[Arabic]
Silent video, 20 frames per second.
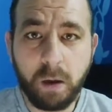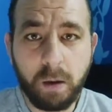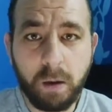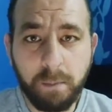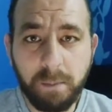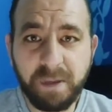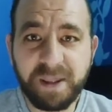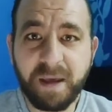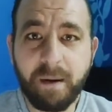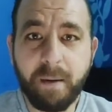
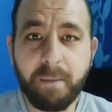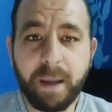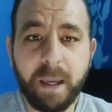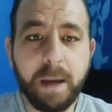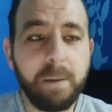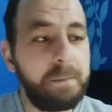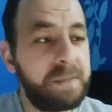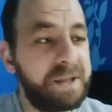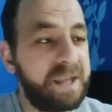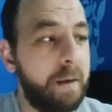بسبب
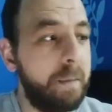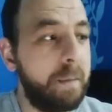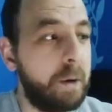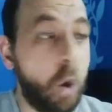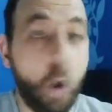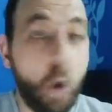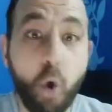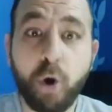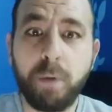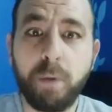ايه بسبب
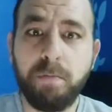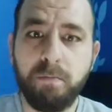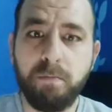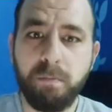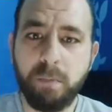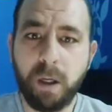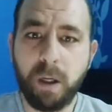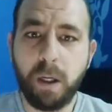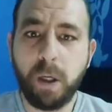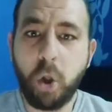الحكم
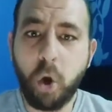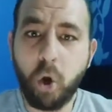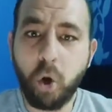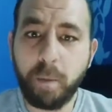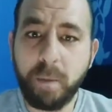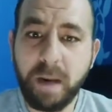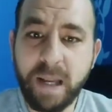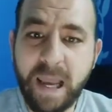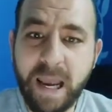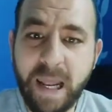
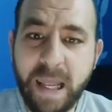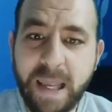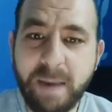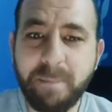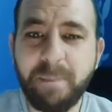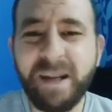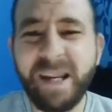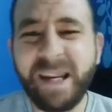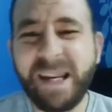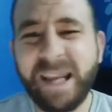الحكم اللي عليه
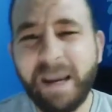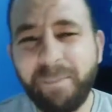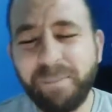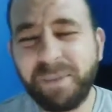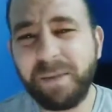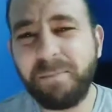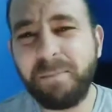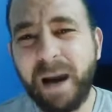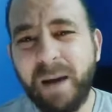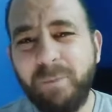من
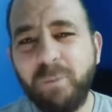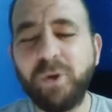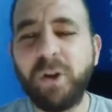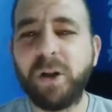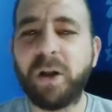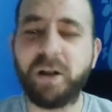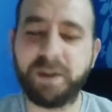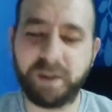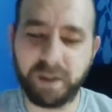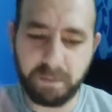الكابتن محمود
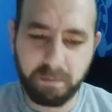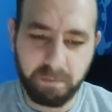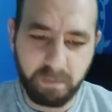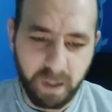الخطيب